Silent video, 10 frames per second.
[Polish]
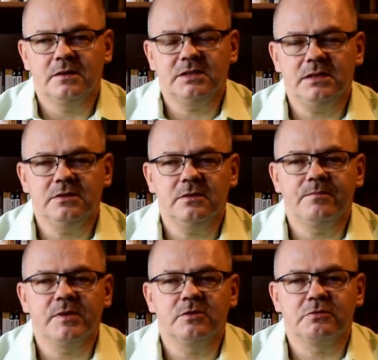Ostatnio
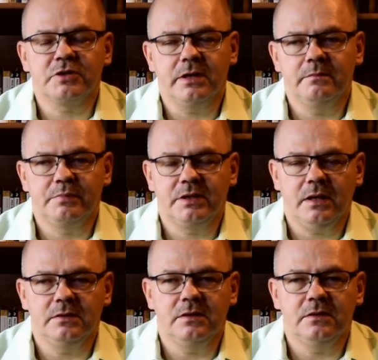usłyszałem
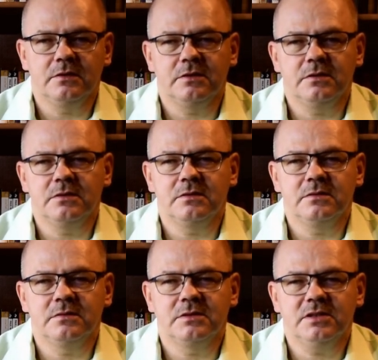pytanie o
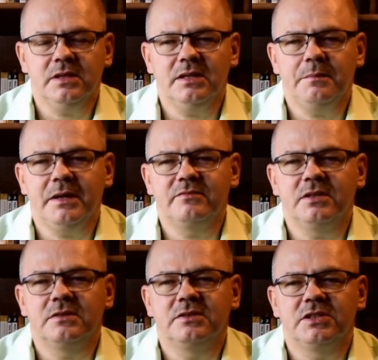to, co tak
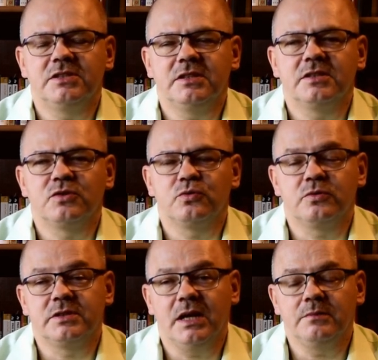naprawdę się dzieje z
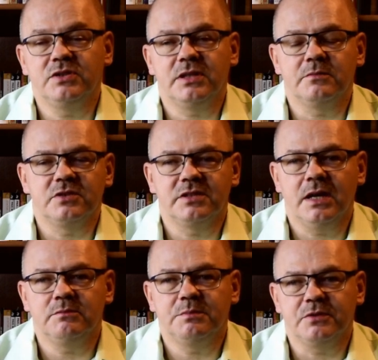uczuciami, z
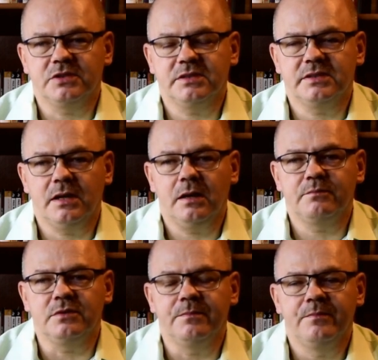emocjami podczas
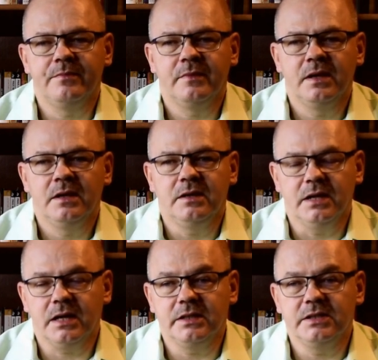terapii.
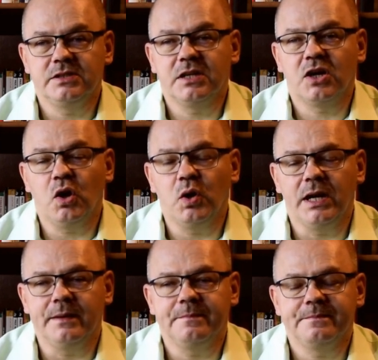Jaka jest ich
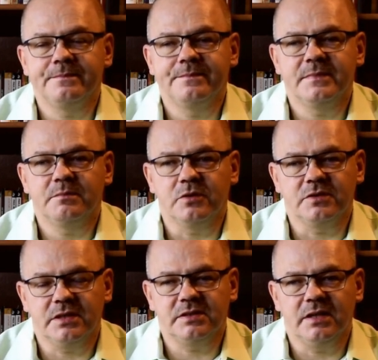rola
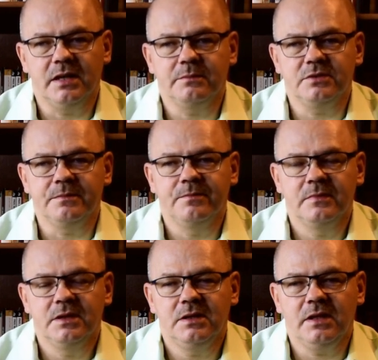podczas terapii
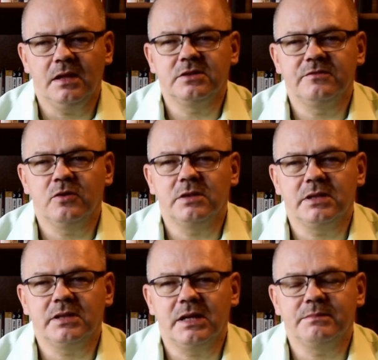i na czym w ogóle
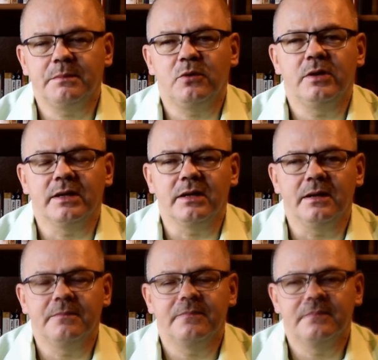ta terapia polega.